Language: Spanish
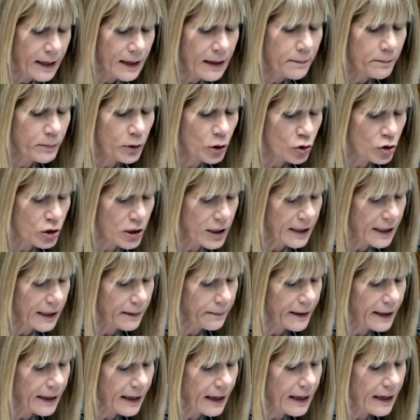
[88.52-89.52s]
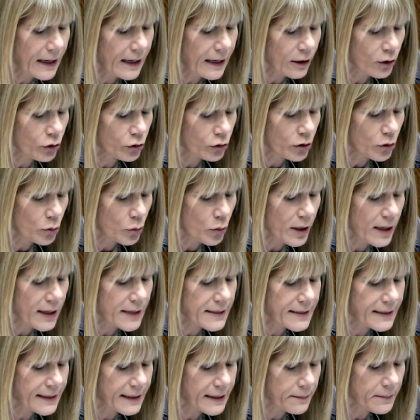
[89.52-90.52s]
pero sin reparar en la continuidad
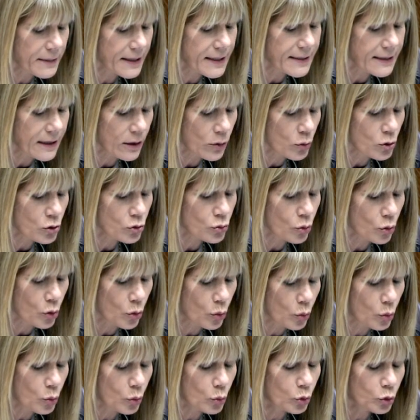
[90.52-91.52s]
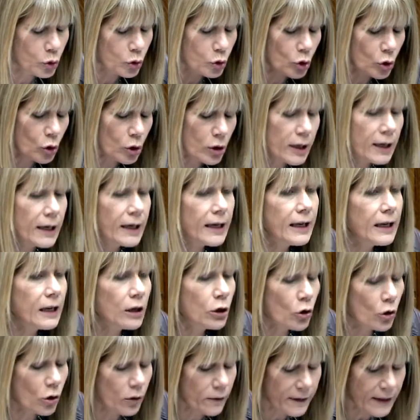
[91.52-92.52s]
del sistema de salud en su conjunto y
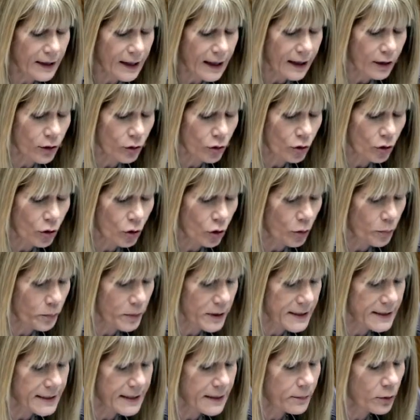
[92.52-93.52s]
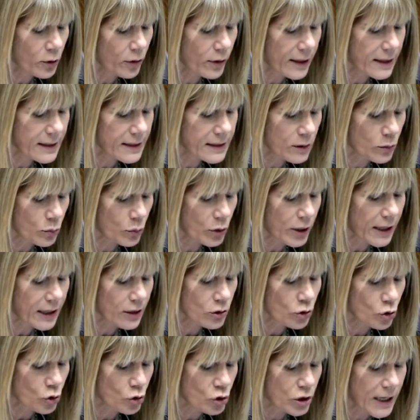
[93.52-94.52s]
que olvidaron los principios de la seguridad
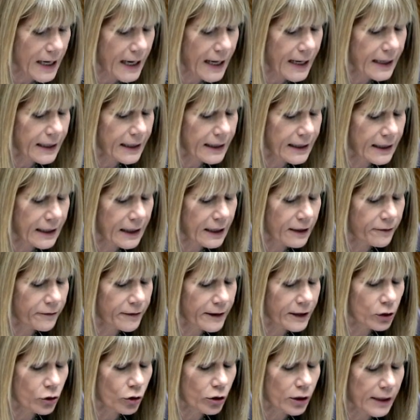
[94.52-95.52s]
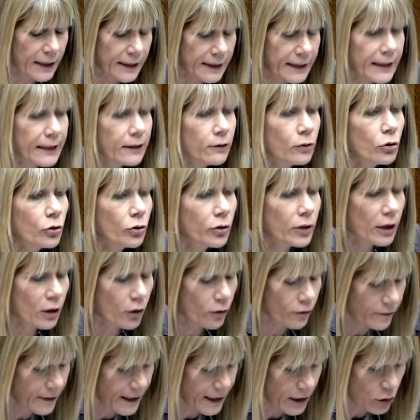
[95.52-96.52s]
social y del efecto relativo de
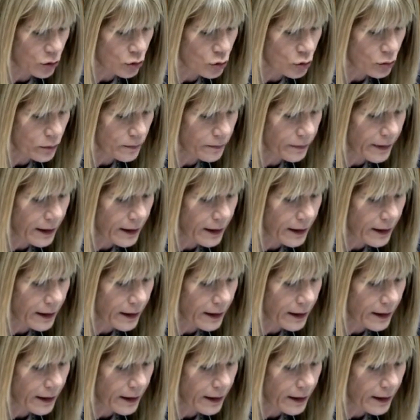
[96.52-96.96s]
los fallos.